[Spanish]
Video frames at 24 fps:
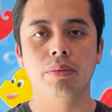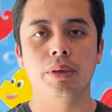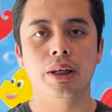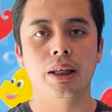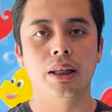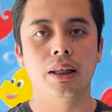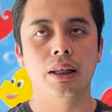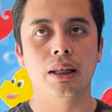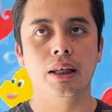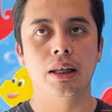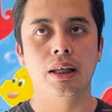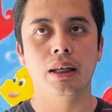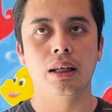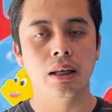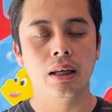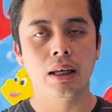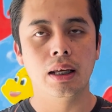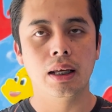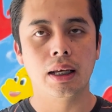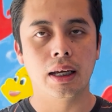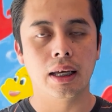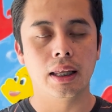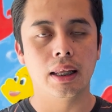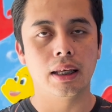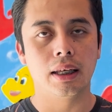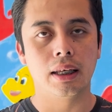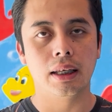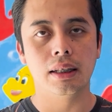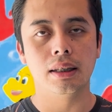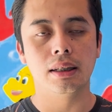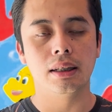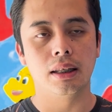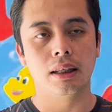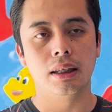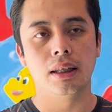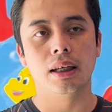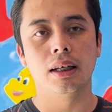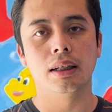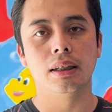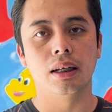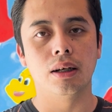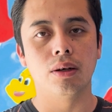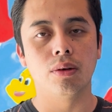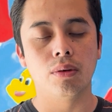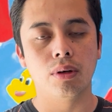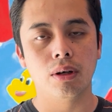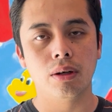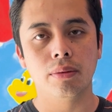viene cada 15 días
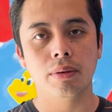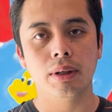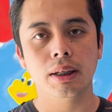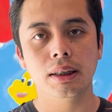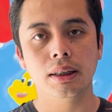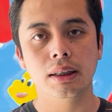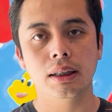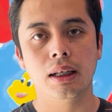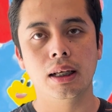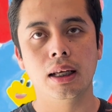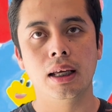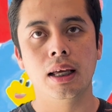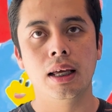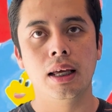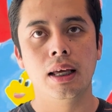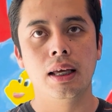en jueves